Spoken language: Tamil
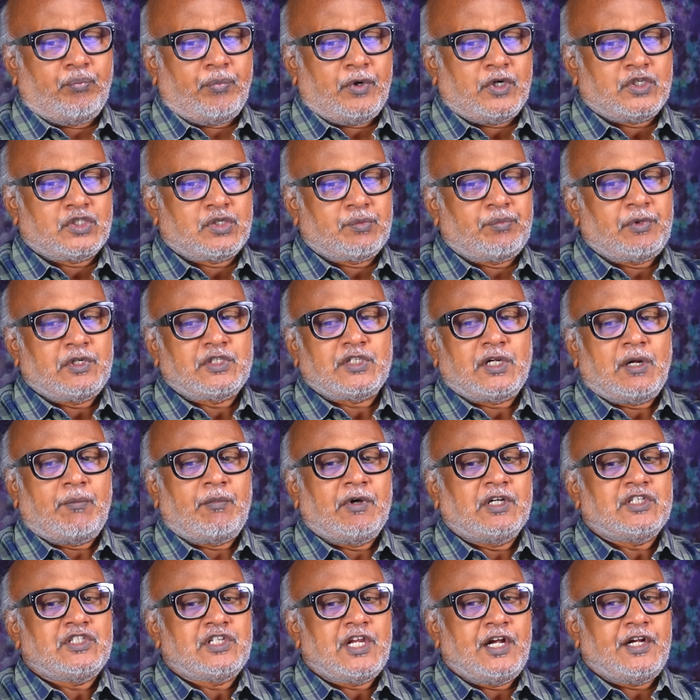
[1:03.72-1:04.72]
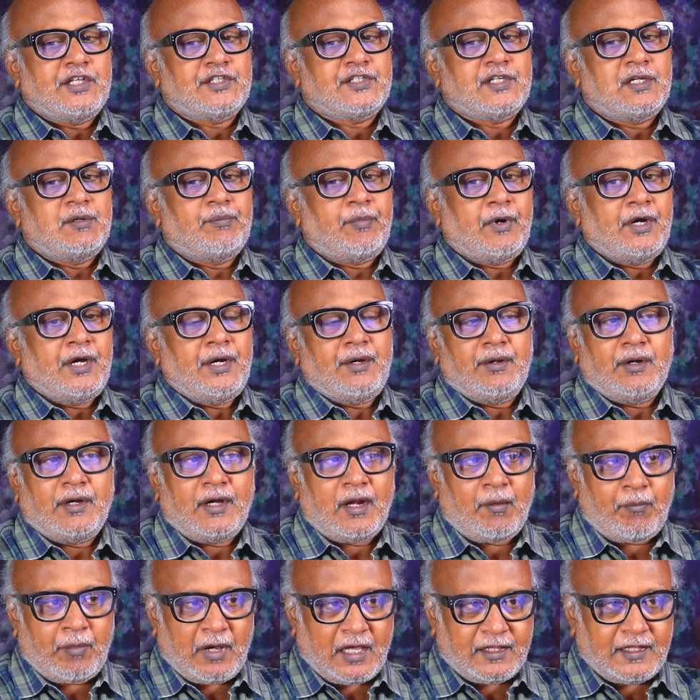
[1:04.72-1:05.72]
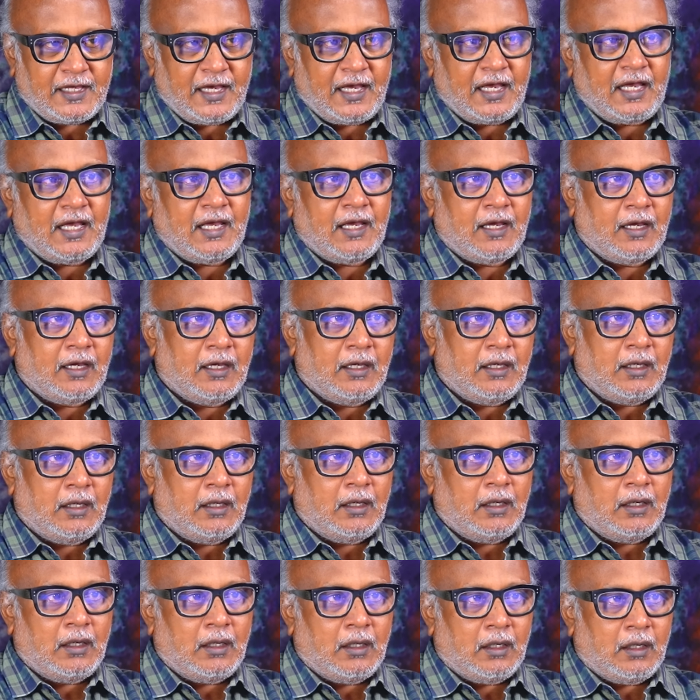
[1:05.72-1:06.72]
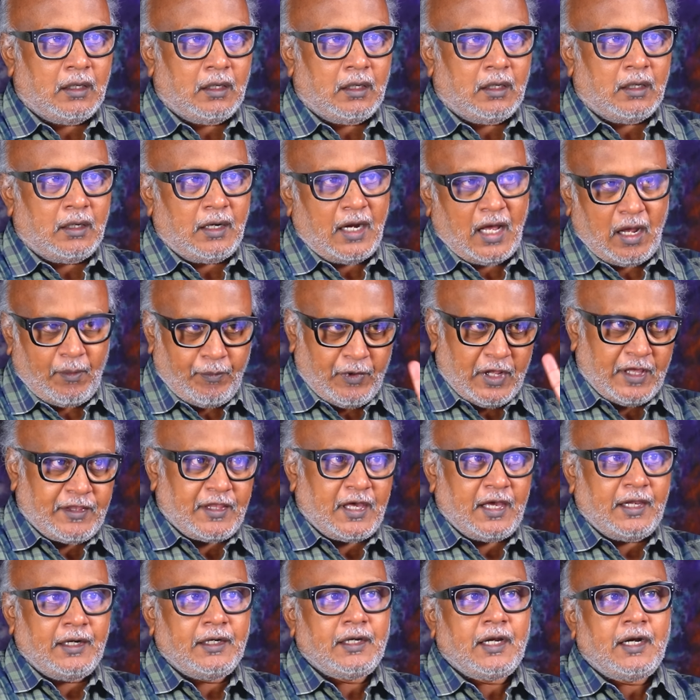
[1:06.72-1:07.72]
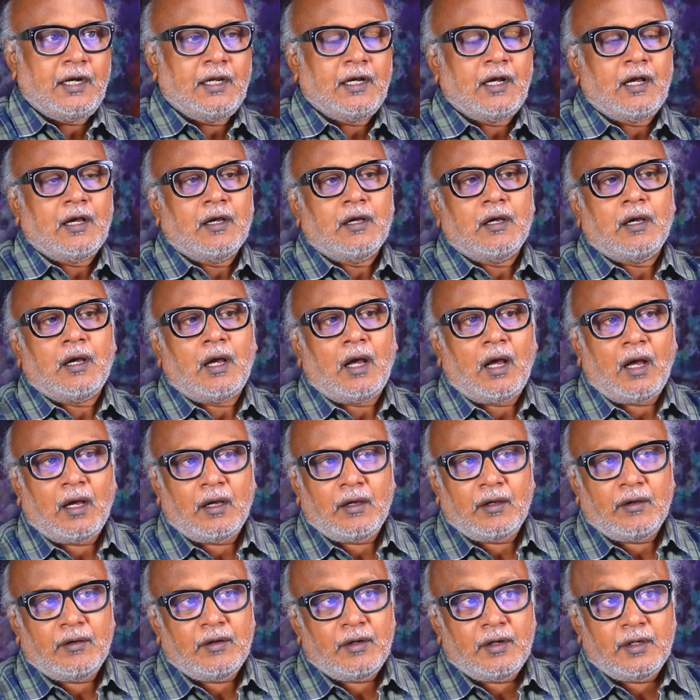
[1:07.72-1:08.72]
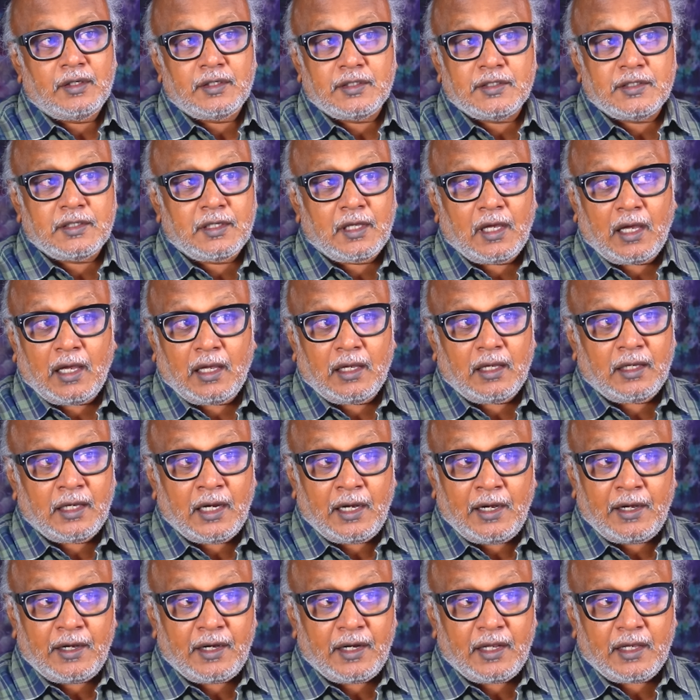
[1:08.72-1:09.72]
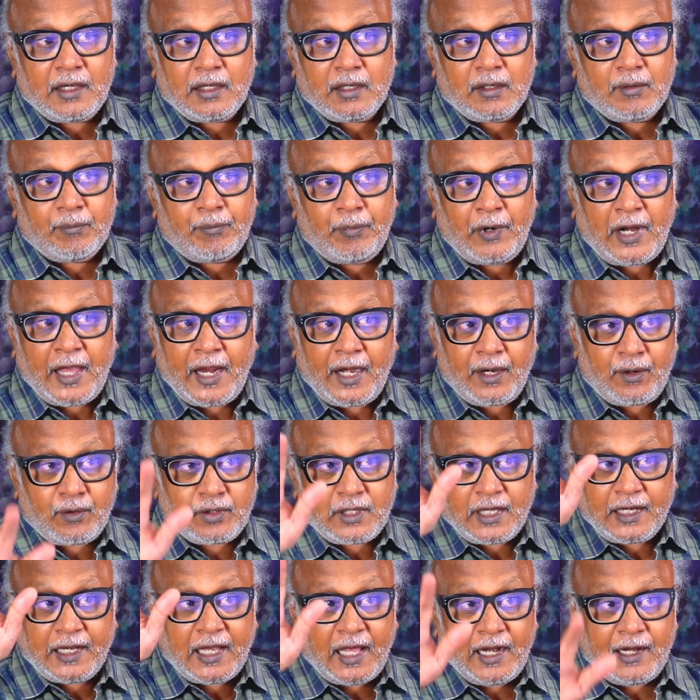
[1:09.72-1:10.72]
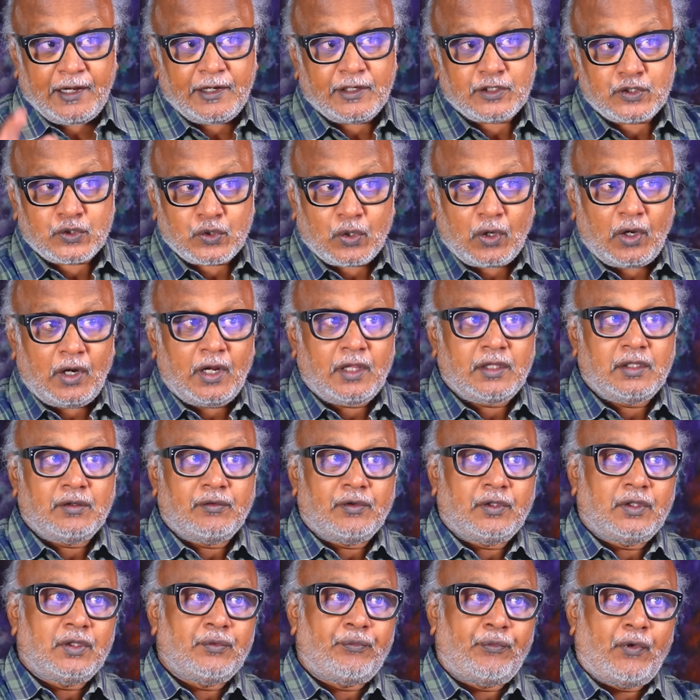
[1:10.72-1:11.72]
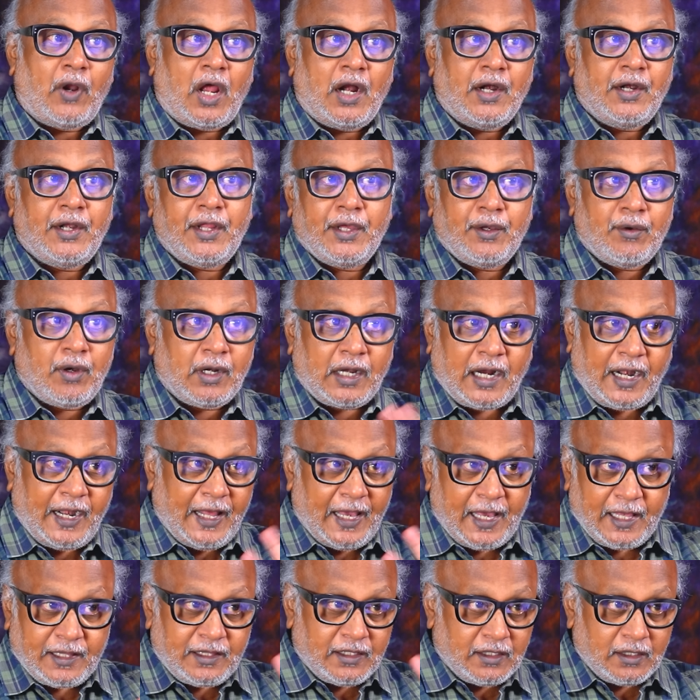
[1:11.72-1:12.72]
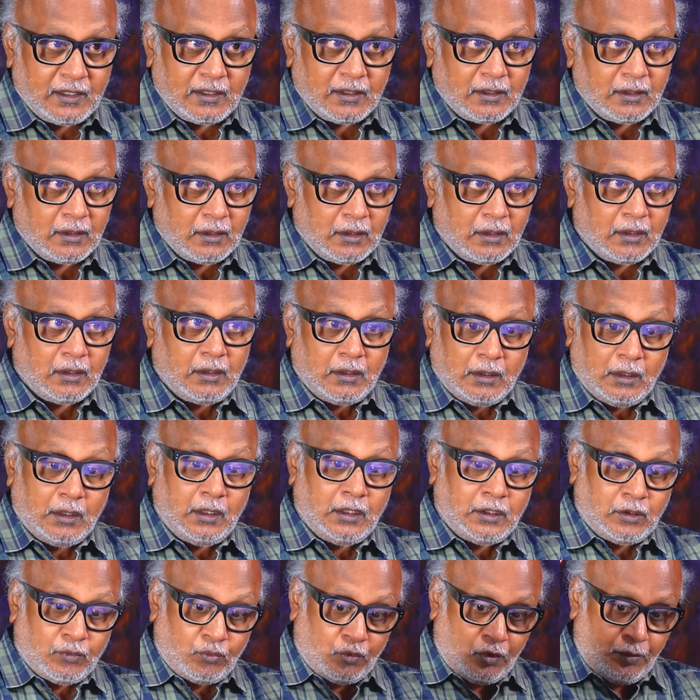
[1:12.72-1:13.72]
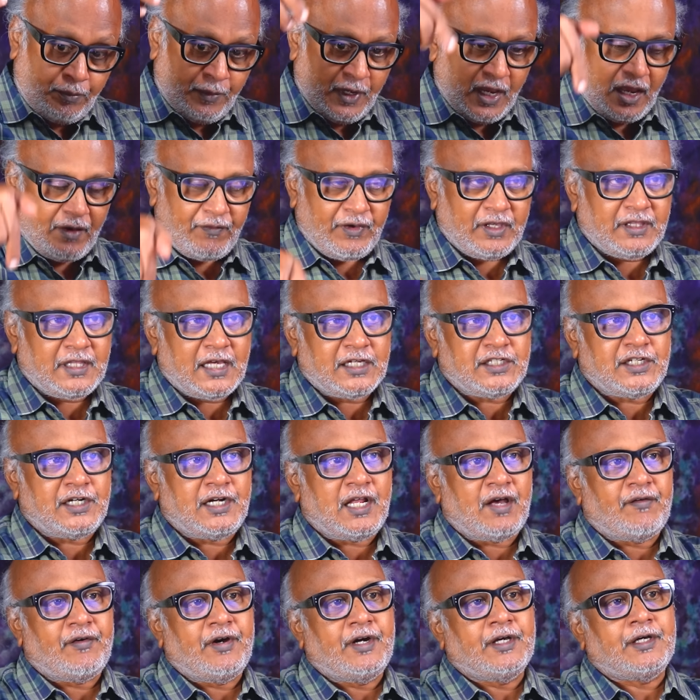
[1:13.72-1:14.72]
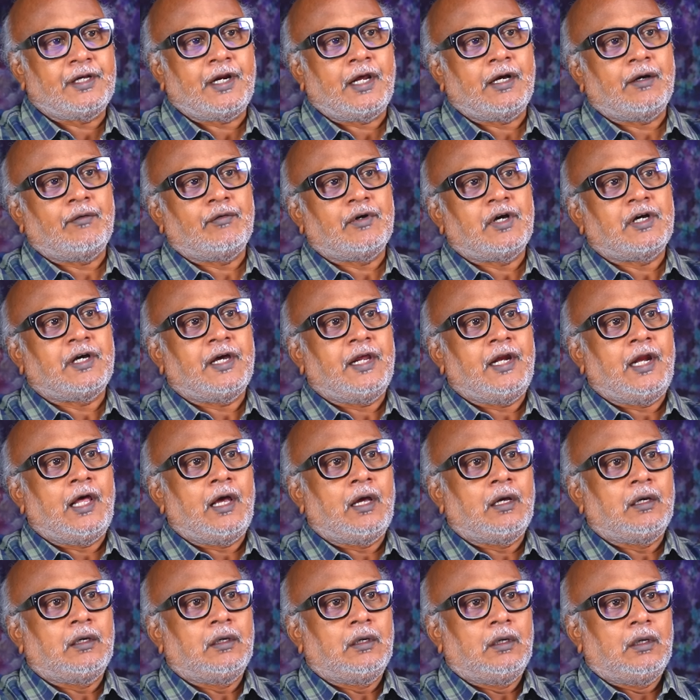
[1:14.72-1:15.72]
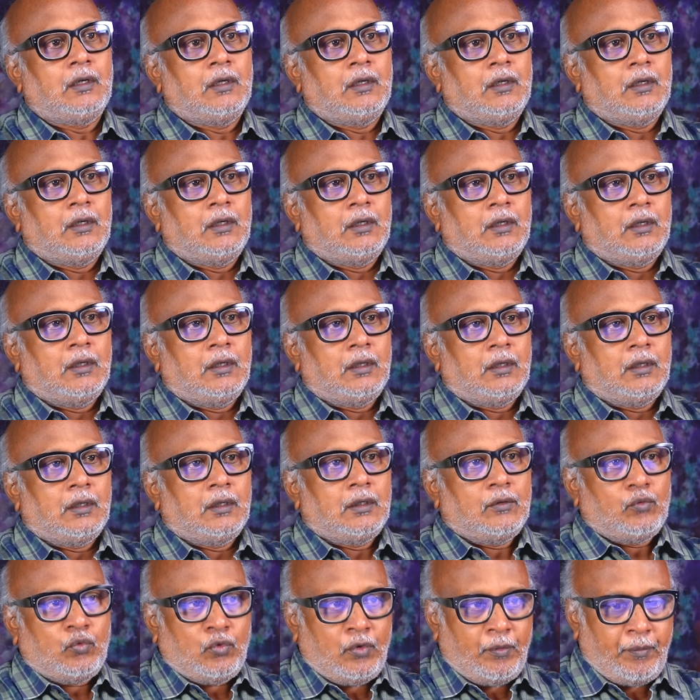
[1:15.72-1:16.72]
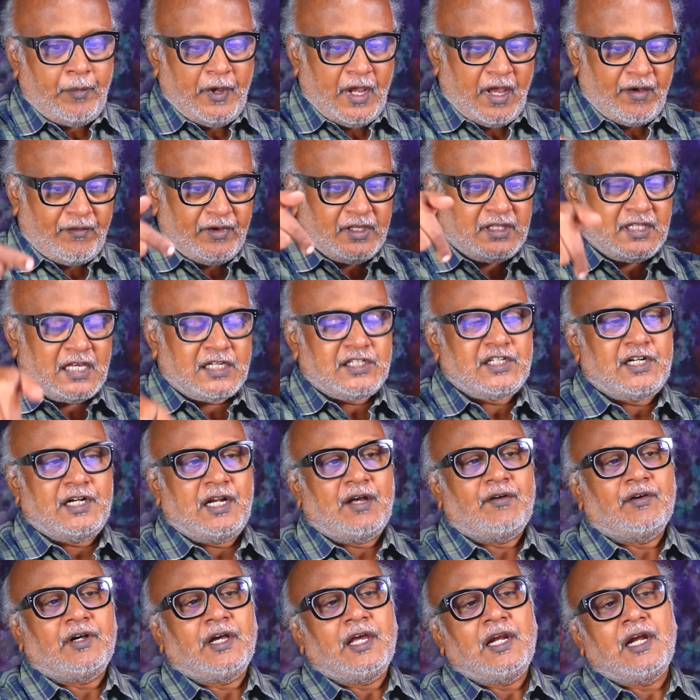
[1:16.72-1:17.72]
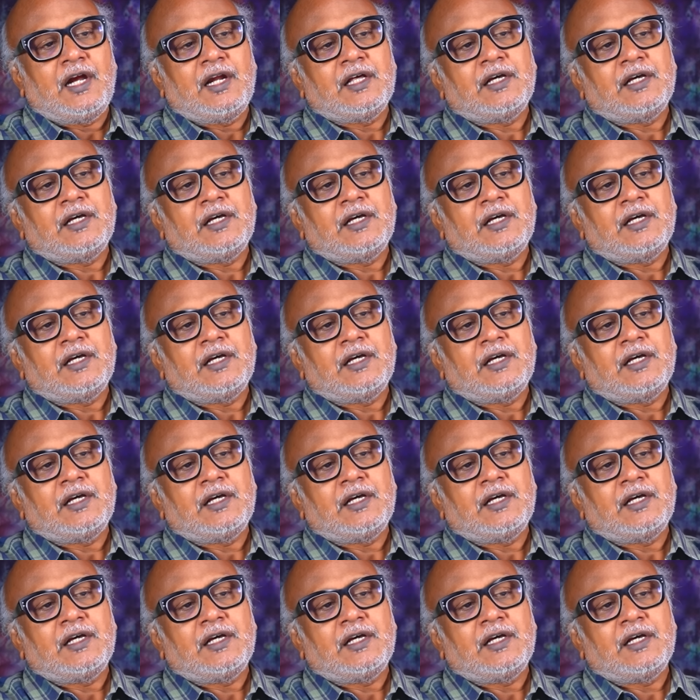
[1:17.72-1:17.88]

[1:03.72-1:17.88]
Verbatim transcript: பிரின்சிபல்ஸை நம்ம ஜெட்டிசன் பண்ணிட்டோம் நம்பாத நான் அப்படியே தான் இருக்கேன்னு என்று பிளேயிங் டு த கேலரிஸோ அல்லது வந்து ஃப்ளாண்டிங்கோ கிடையாது இது உண்மையாகவே இந்த அஜெண்டாவை எடுக்கிறாங்க உங்கள் கையில் உண்மையாகவே இந்த அஜெண்டாவை கையில்